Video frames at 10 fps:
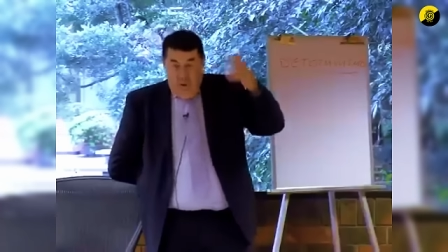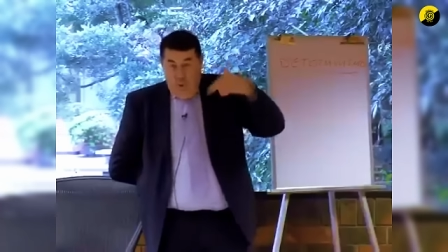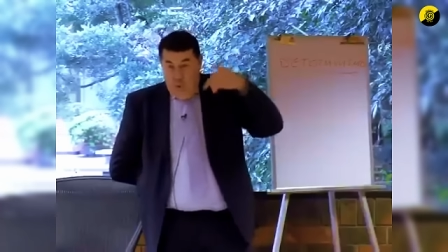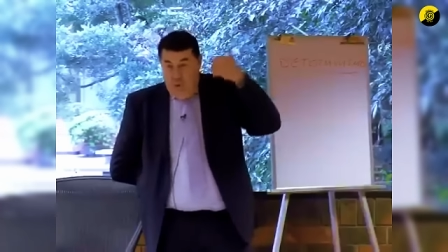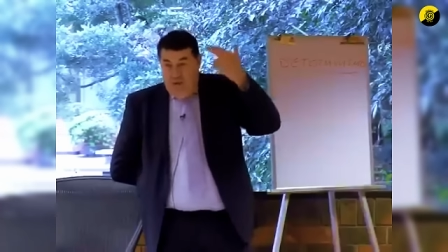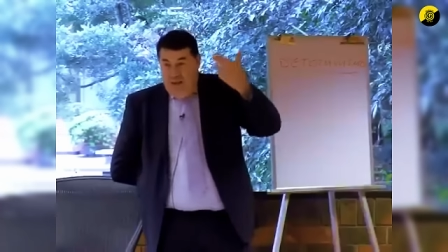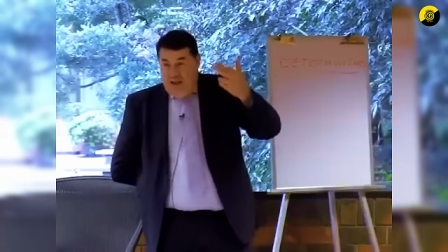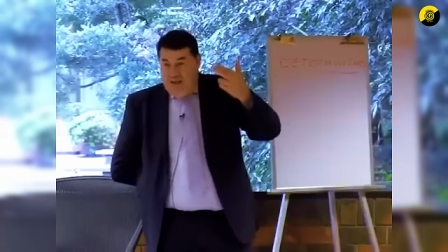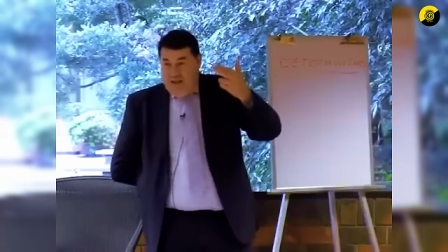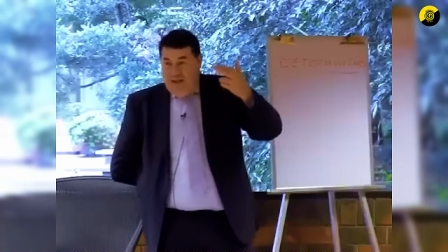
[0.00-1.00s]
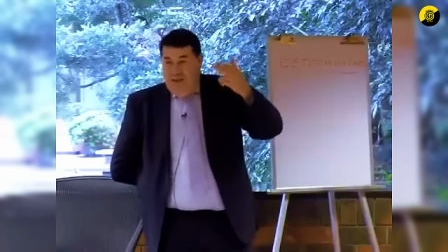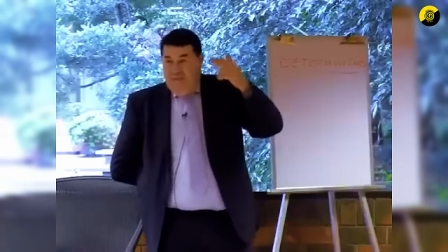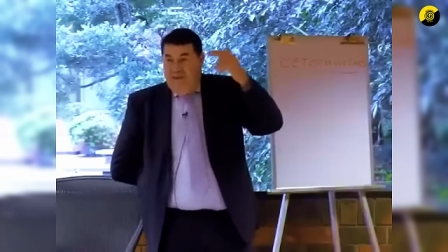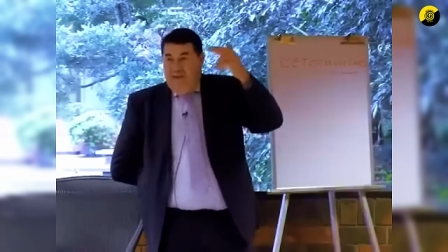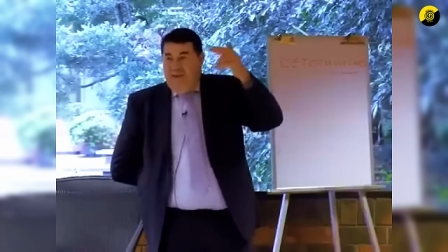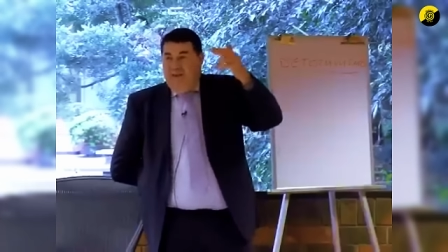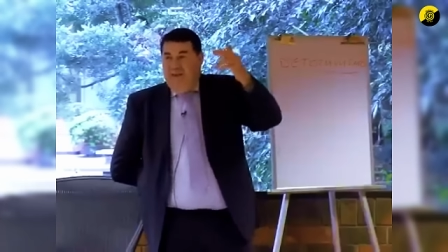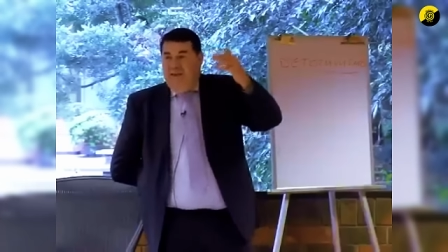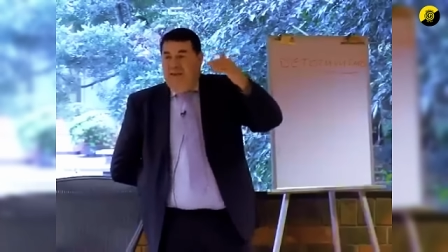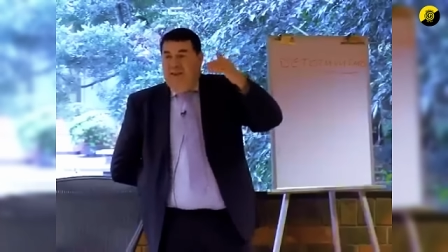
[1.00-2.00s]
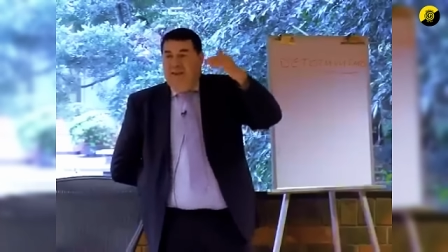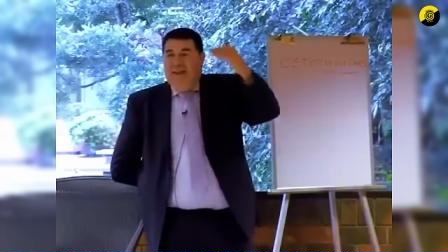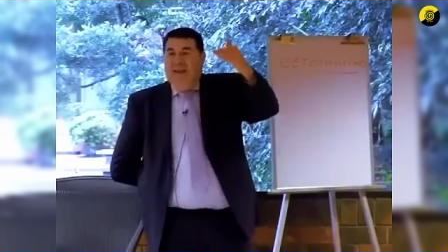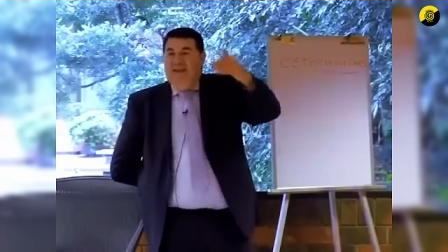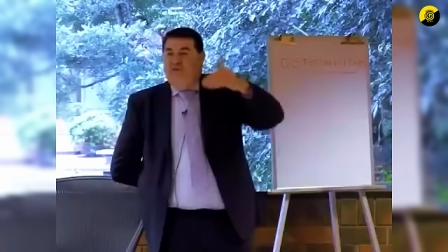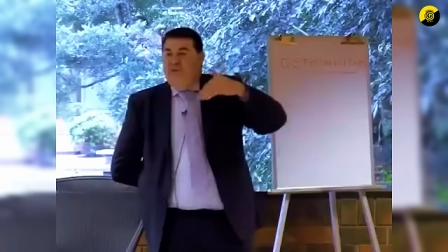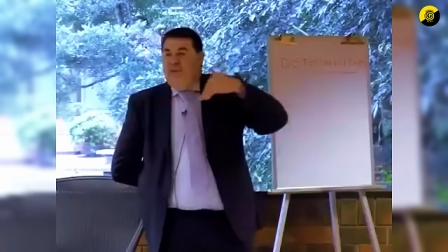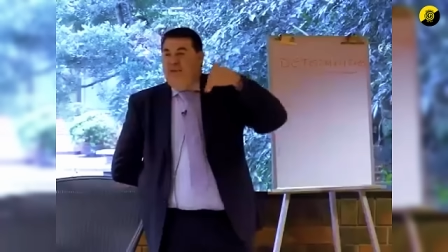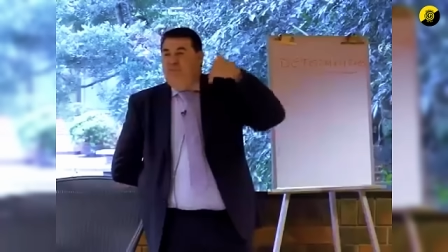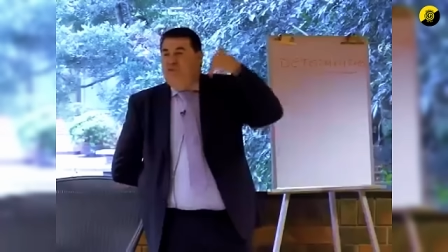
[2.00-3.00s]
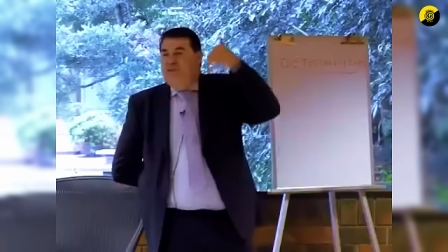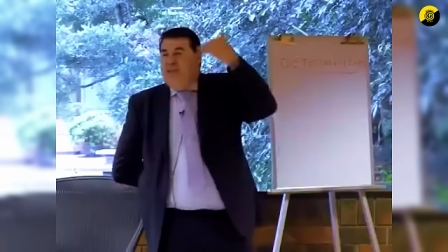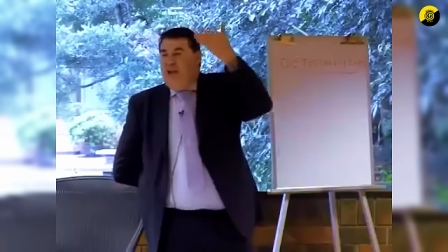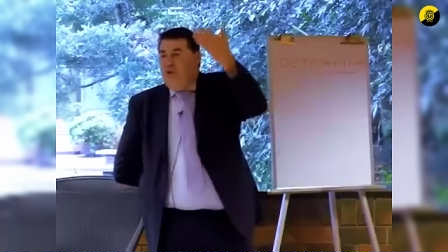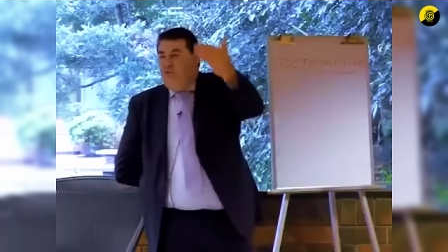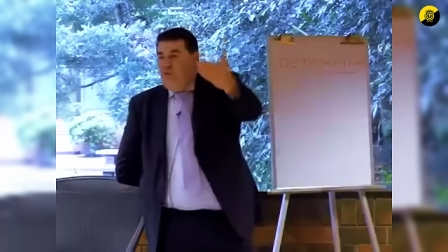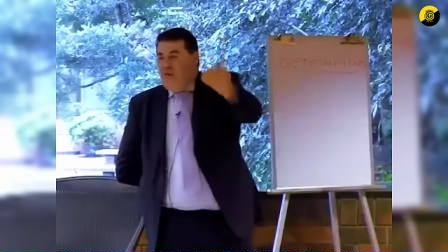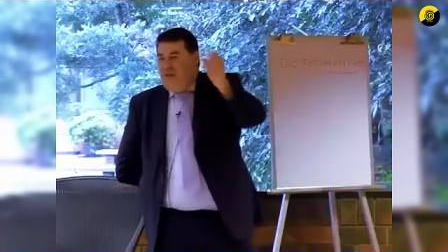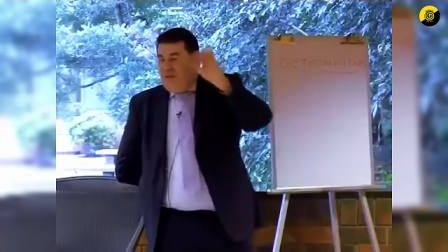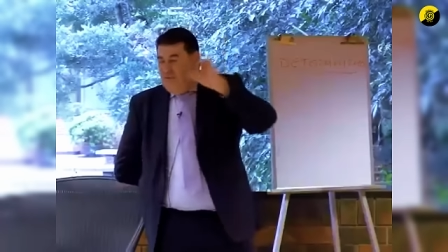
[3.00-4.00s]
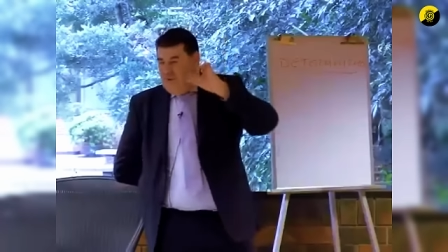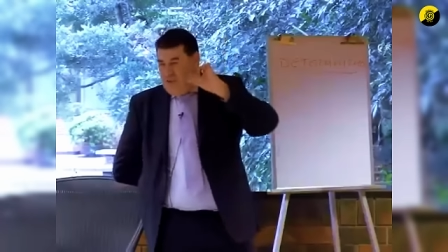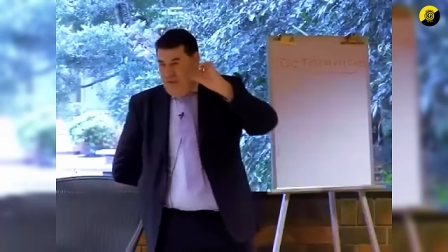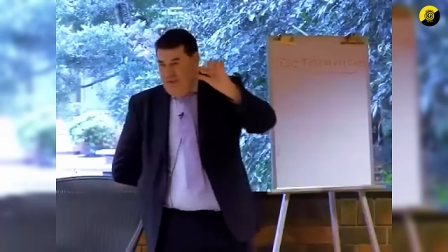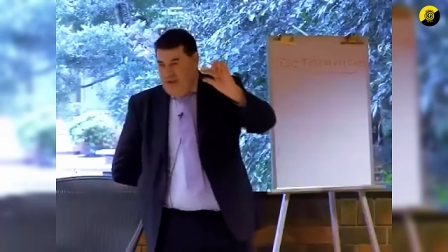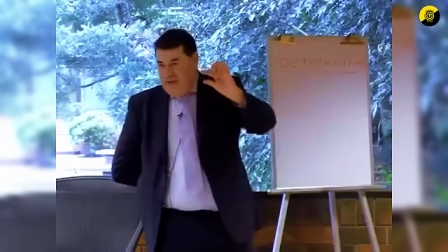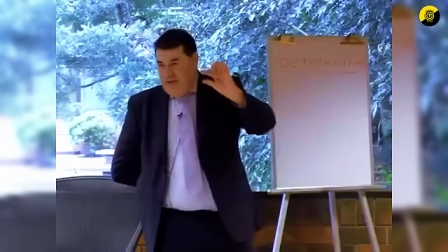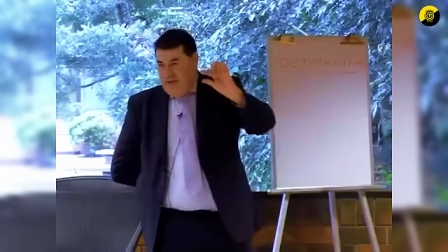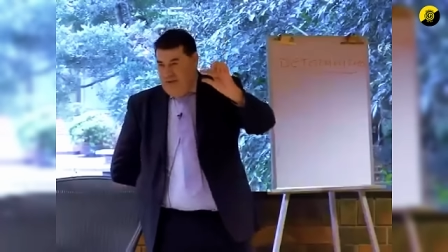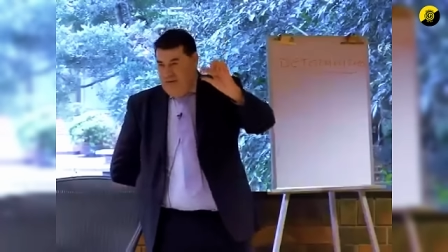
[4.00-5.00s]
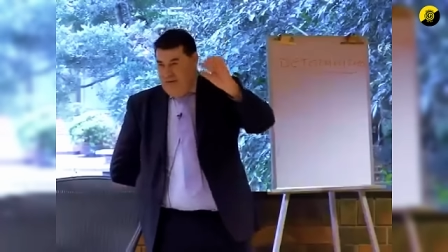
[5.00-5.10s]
una dialéctica y la historia, digamos, que está condicionada, no está abierta,